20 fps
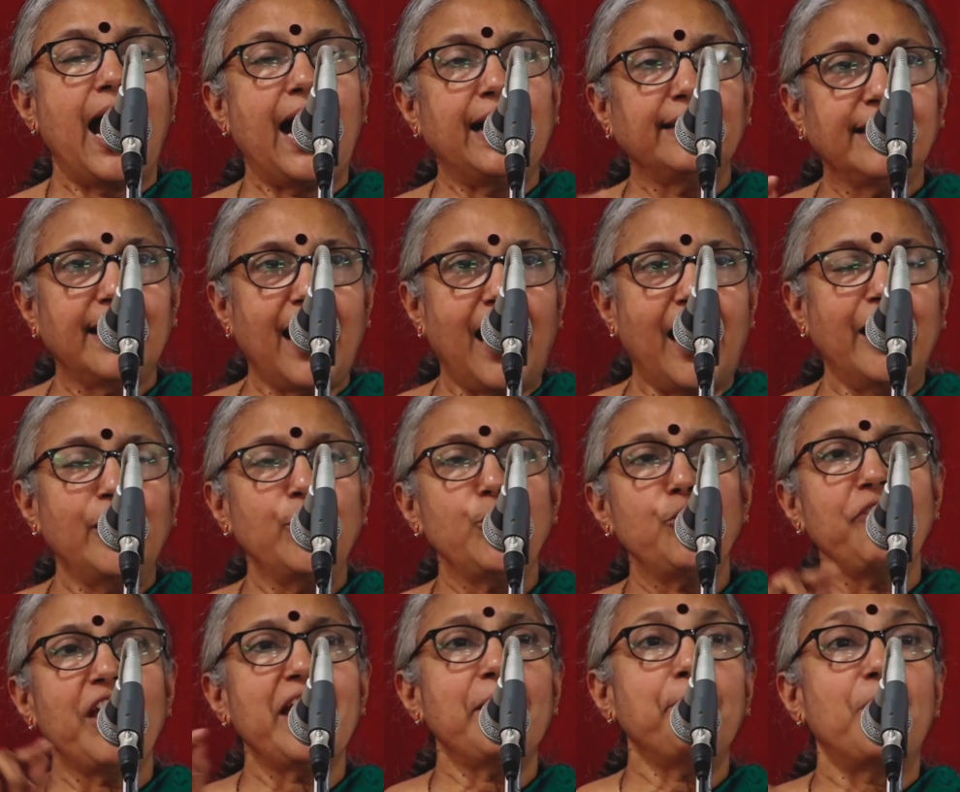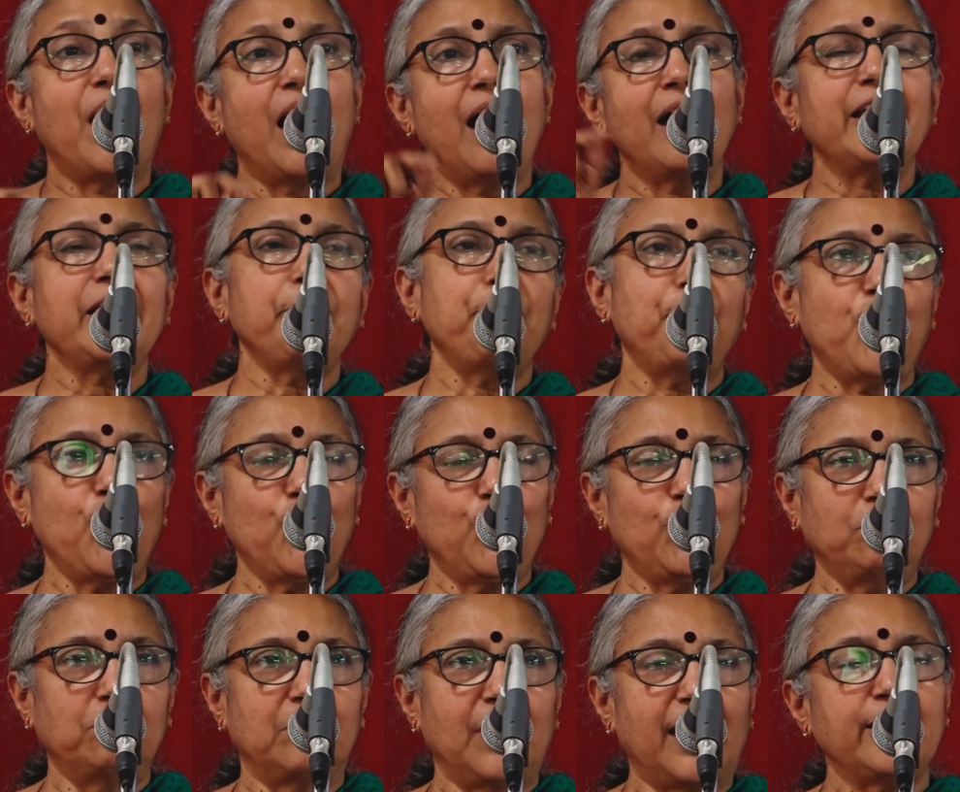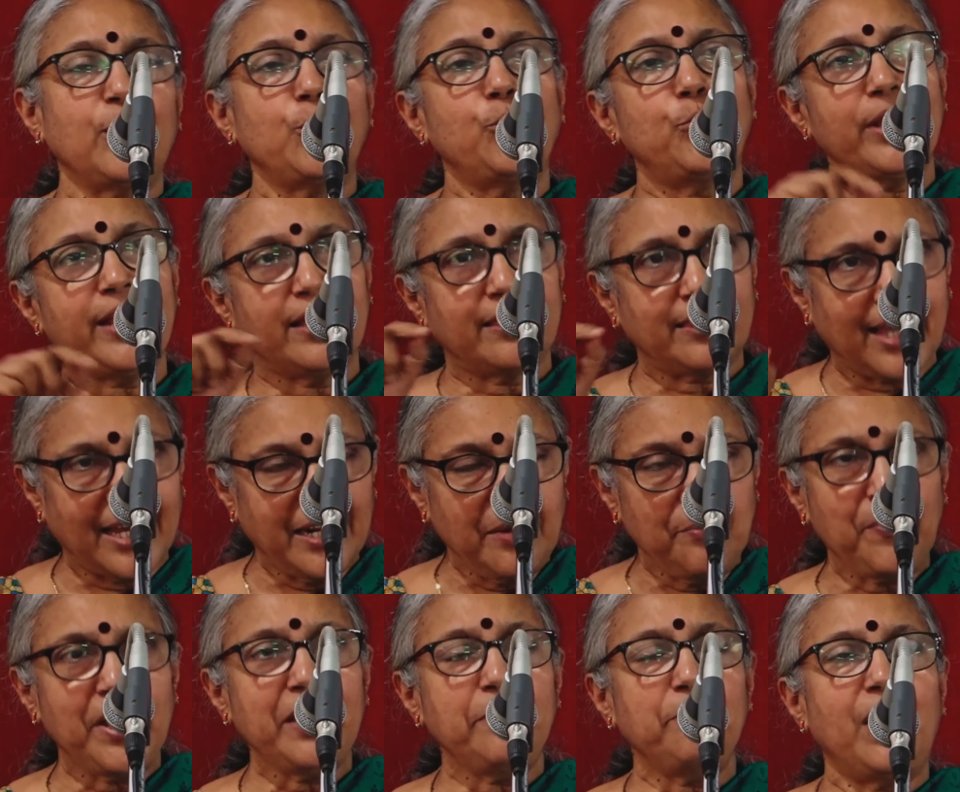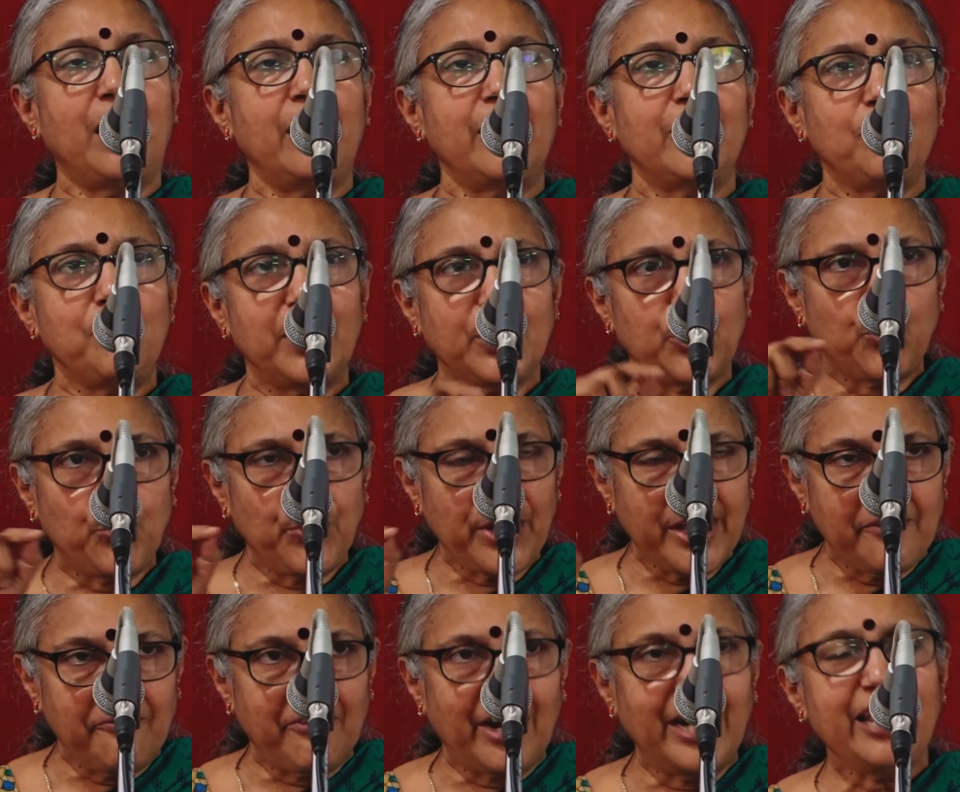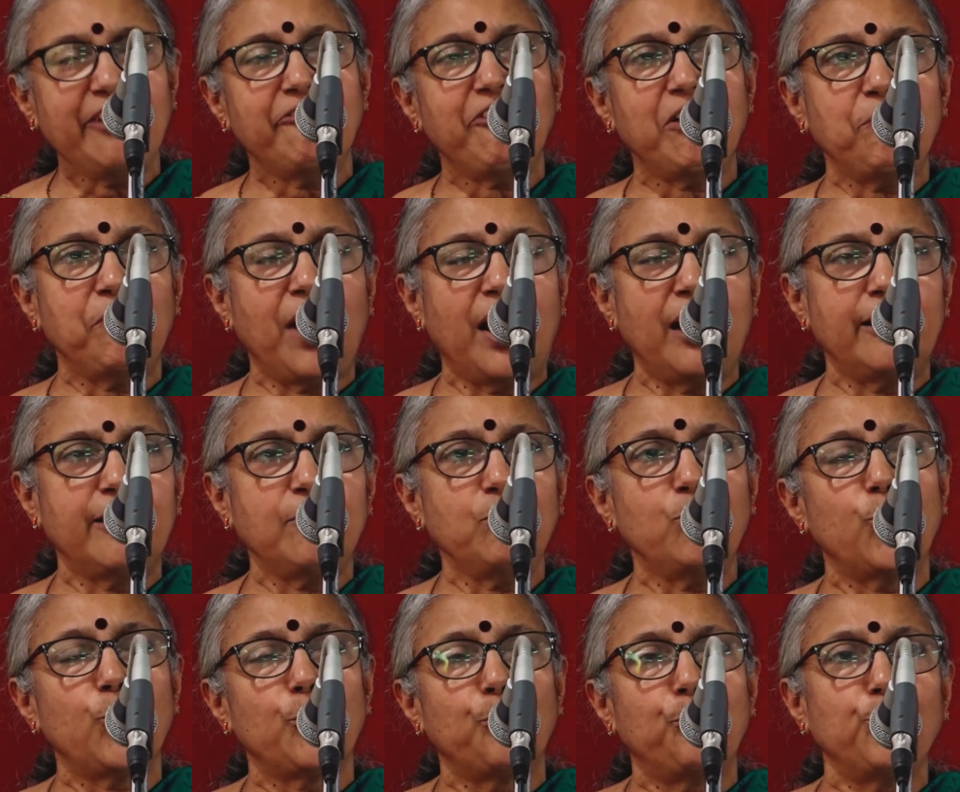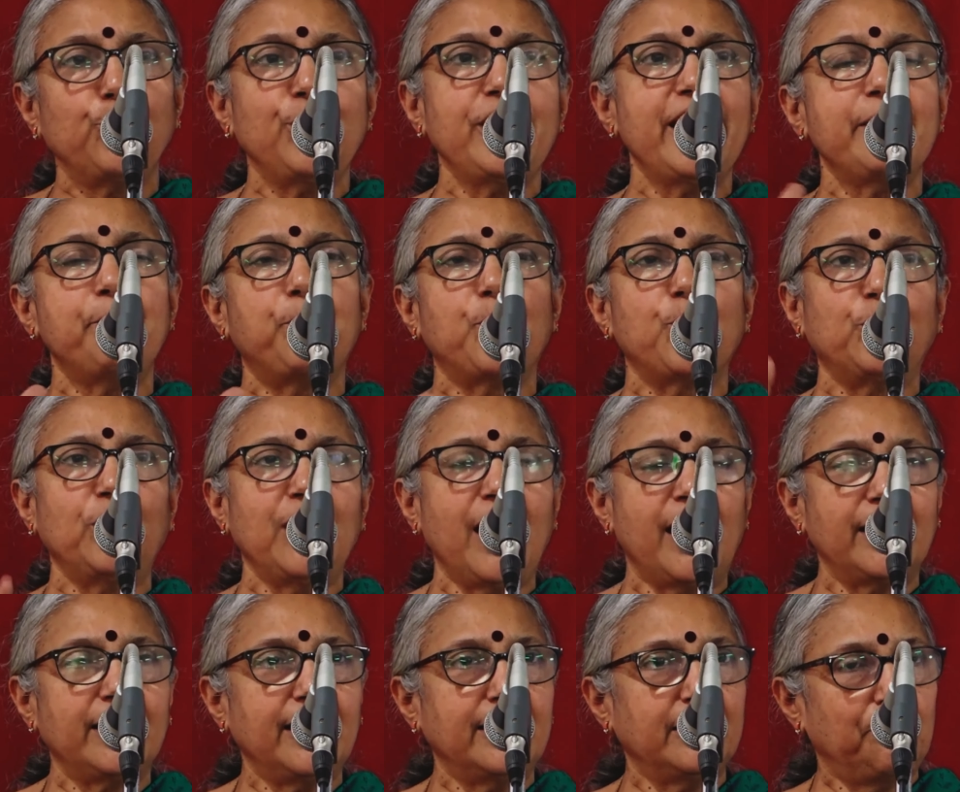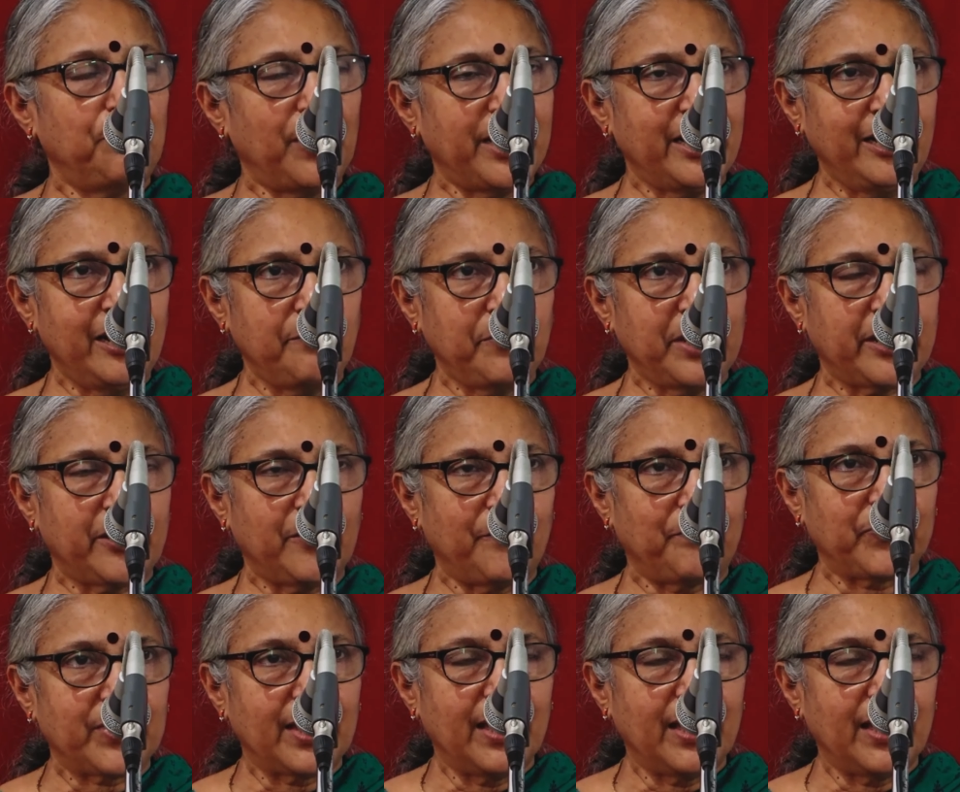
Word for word: அந்த அணுவே மாறி போகும் அதனுடைய தன்மை மாறும் அதனுடைய வடிவம் மாறும் ஒரு புதிய பொருளாக அது பரிணமிக்கும்